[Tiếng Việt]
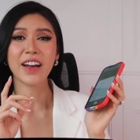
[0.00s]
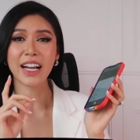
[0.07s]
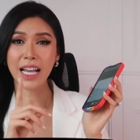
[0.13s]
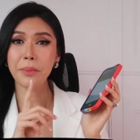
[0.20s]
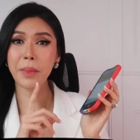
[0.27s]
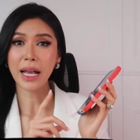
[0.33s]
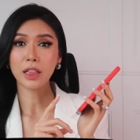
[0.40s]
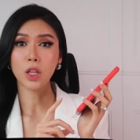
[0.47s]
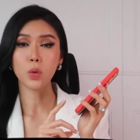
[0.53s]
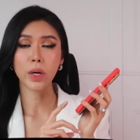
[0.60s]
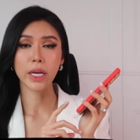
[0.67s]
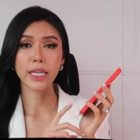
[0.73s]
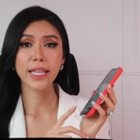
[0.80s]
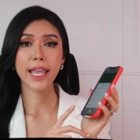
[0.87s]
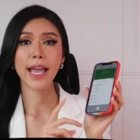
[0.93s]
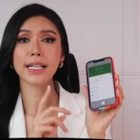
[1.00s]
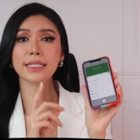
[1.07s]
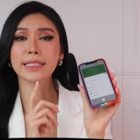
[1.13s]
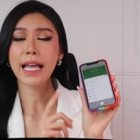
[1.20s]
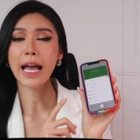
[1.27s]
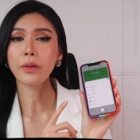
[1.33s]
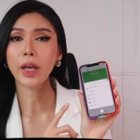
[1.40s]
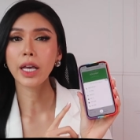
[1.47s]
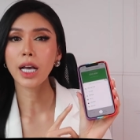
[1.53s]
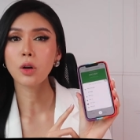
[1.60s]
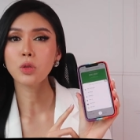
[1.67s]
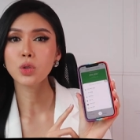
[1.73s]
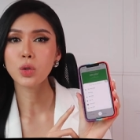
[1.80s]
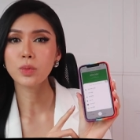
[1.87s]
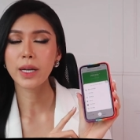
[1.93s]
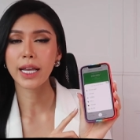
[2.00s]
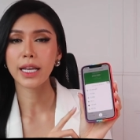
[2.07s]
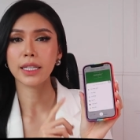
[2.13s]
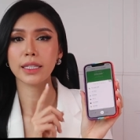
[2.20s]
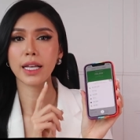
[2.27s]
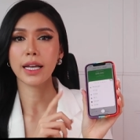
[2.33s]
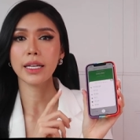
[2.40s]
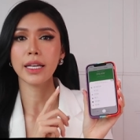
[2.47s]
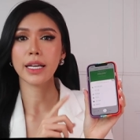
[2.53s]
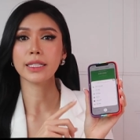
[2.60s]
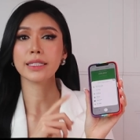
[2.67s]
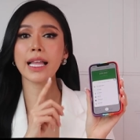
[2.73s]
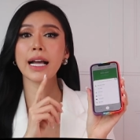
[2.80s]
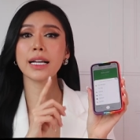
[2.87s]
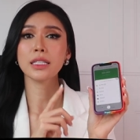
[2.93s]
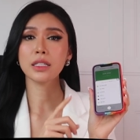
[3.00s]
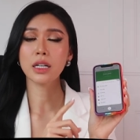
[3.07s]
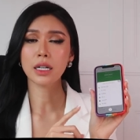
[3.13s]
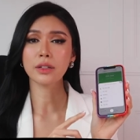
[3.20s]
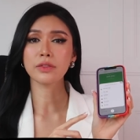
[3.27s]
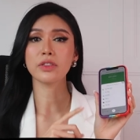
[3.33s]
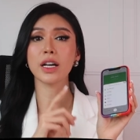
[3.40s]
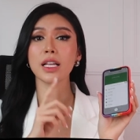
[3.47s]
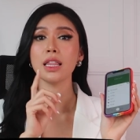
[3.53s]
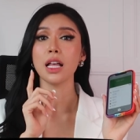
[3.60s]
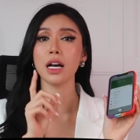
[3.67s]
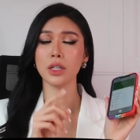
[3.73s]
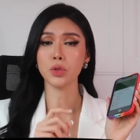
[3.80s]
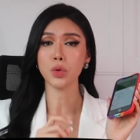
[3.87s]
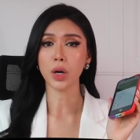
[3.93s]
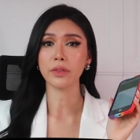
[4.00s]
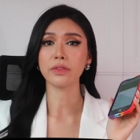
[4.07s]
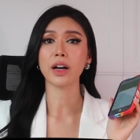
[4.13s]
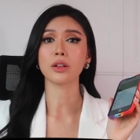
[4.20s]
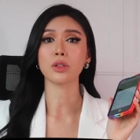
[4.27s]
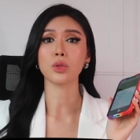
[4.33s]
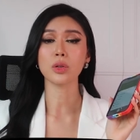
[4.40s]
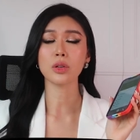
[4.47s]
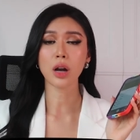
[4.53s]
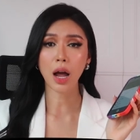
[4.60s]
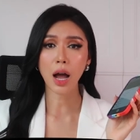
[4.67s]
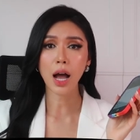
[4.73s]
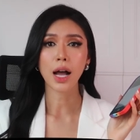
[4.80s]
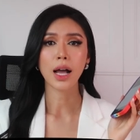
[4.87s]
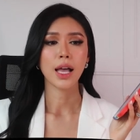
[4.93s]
Và các bạn lưu ý nha, sáu cái cấu trúc này thể hiện tăng dần về lợi nhuận và rủi ro.